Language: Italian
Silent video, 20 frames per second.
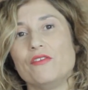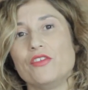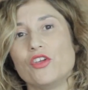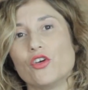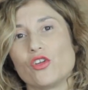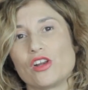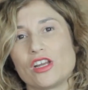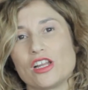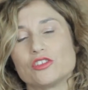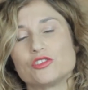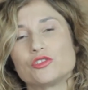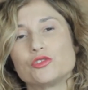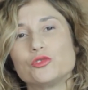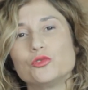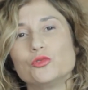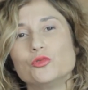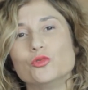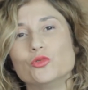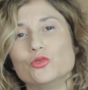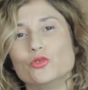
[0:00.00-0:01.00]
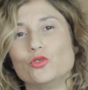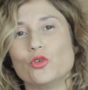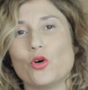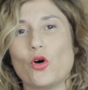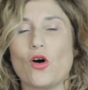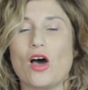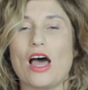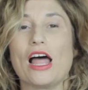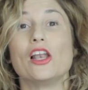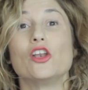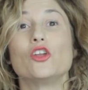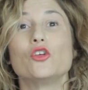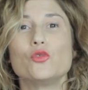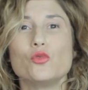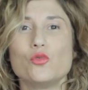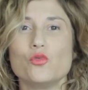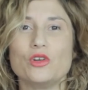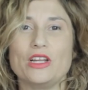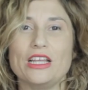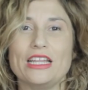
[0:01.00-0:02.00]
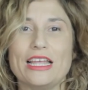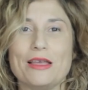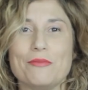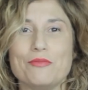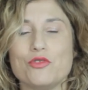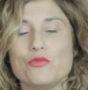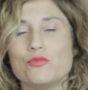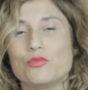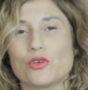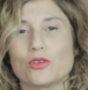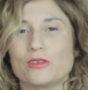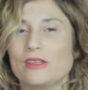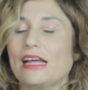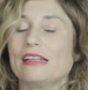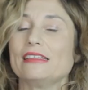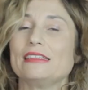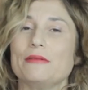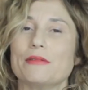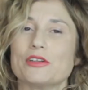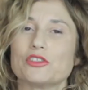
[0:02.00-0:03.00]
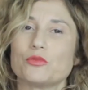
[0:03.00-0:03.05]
vi ho riassunto alcuni dei più importanti,